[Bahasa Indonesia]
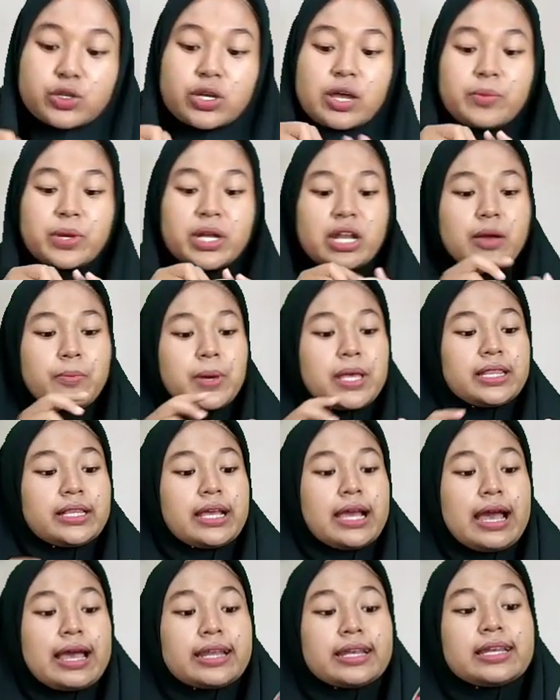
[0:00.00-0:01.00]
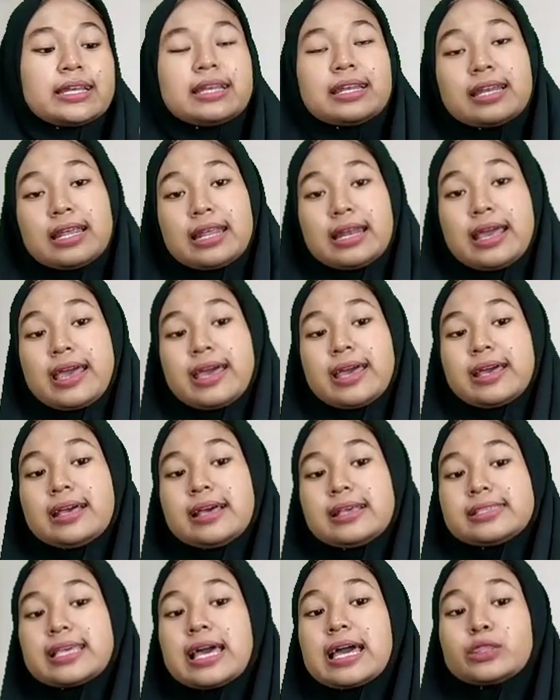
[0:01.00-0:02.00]
juga mendapatkan,
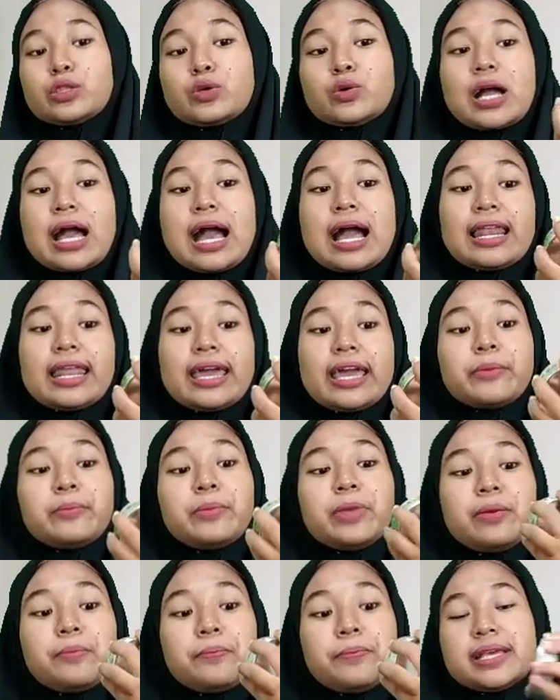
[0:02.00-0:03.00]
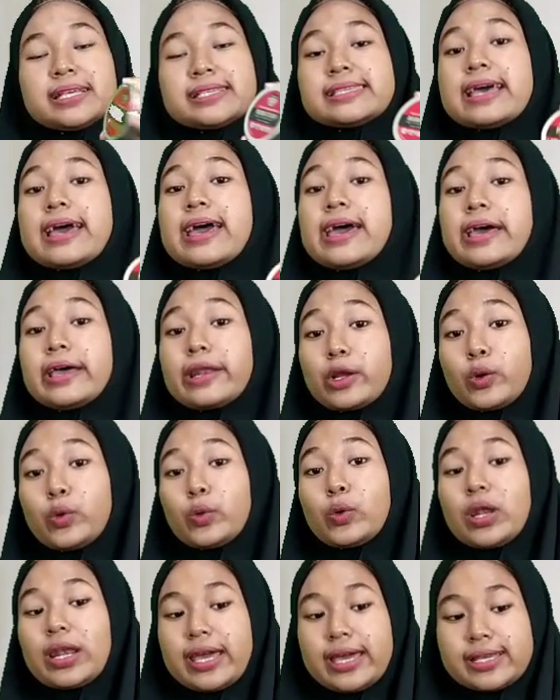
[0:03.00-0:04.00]
nah satu kaleng mimis
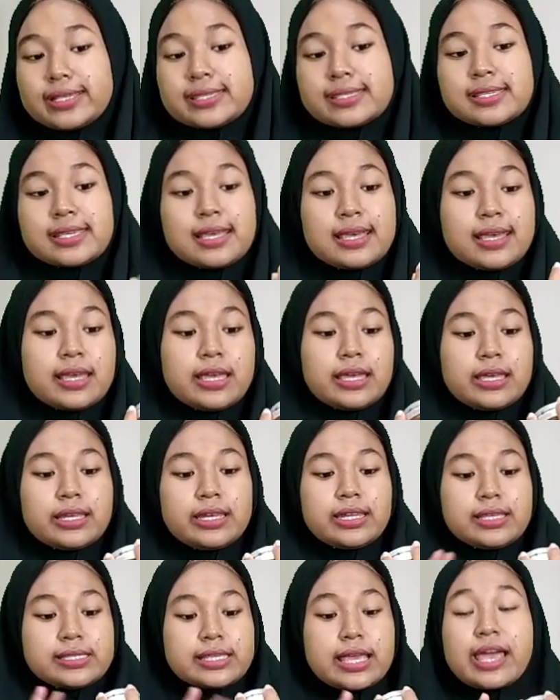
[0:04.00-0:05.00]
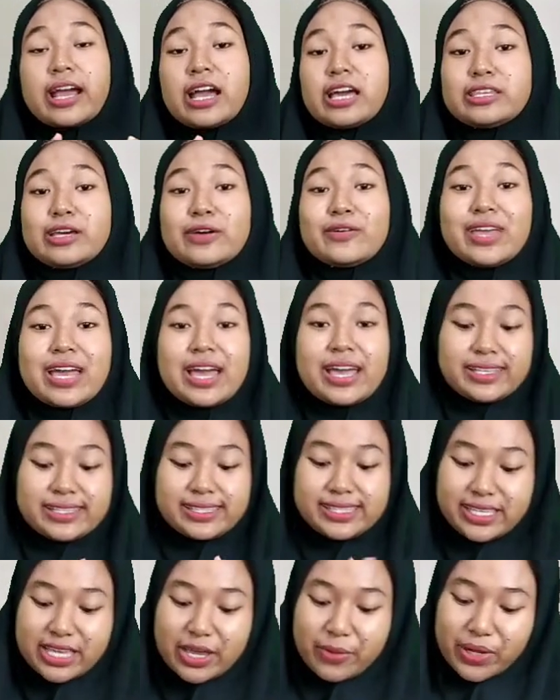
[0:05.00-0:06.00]
Hercules. Ini saya nggak tahu ya
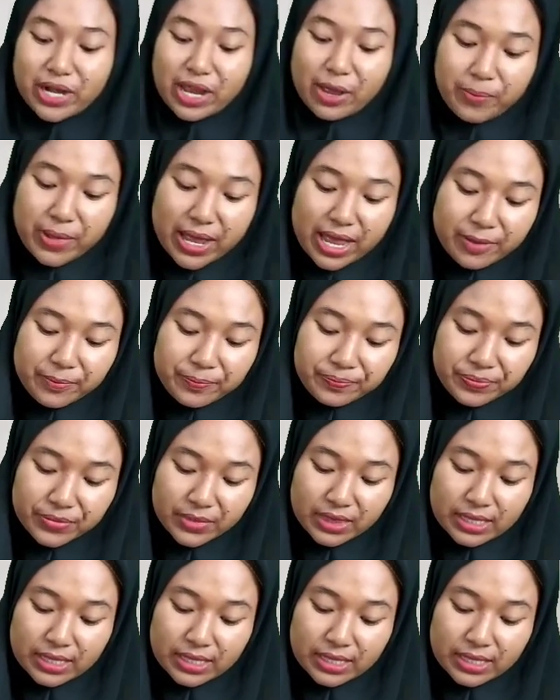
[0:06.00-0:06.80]
isinya berapa.